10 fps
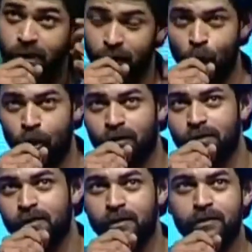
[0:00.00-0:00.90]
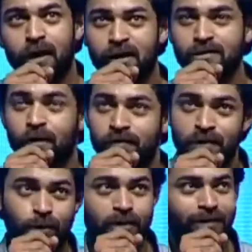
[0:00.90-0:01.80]
నేను డాక్టర్ అవుతాను ఐఏఎస్
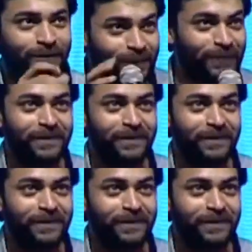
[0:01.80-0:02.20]
ఆఫీసర్ అవుతాను